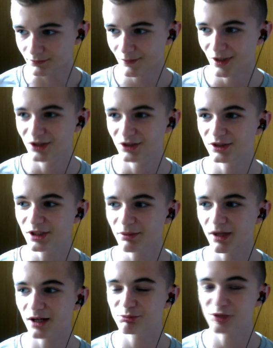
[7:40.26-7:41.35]
Ale nie, nie bo ma
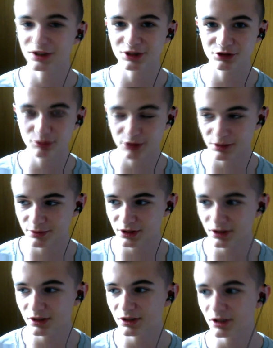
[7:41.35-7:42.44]
teraz masz dwie
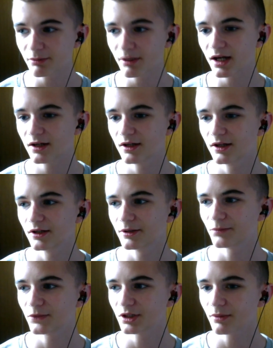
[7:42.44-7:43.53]
tam Nie ma,
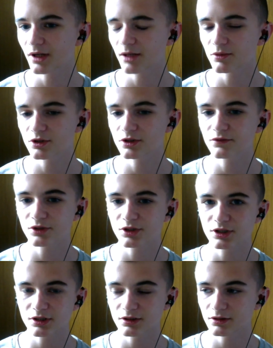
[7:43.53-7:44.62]
nie ma
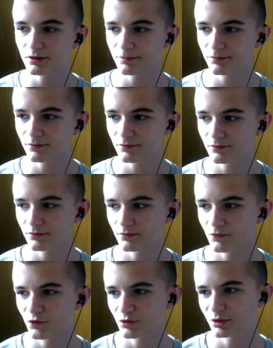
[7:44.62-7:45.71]
możliwości, ym,
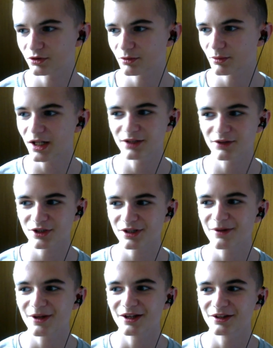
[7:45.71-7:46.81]
w sumie to są, ale nieważne,
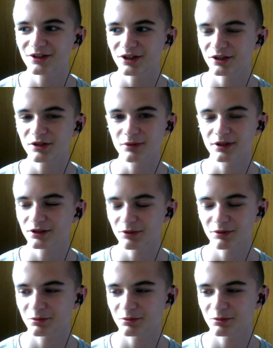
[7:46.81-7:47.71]
nie, nie ma, nie ma.